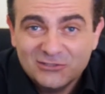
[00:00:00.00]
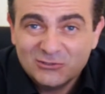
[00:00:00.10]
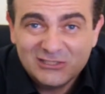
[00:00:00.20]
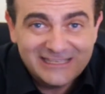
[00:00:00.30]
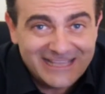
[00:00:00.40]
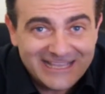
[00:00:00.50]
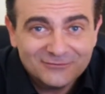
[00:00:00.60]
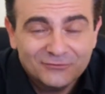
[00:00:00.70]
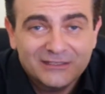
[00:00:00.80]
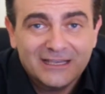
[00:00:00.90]
seus
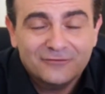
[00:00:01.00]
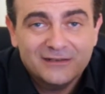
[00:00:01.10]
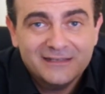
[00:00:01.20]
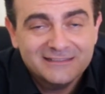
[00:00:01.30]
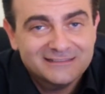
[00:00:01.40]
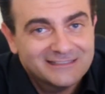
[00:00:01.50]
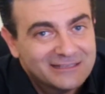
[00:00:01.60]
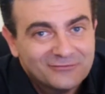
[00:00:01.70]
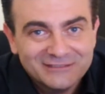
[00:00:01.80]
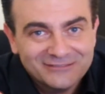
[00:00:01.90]
clientes vão ficar felizes
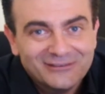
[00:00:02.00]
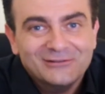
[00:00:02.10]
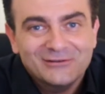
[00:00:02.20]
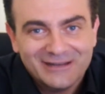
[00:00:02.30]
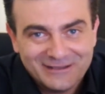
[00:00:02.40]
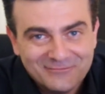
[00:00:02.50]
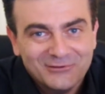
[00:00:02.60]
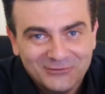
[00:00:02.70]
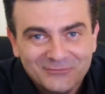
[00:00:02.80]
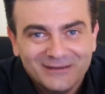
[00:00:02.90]
e você vai lucrar
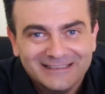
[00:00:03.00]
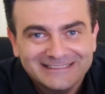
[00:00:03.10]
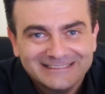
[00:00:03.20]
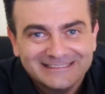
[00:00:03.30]
muito mais.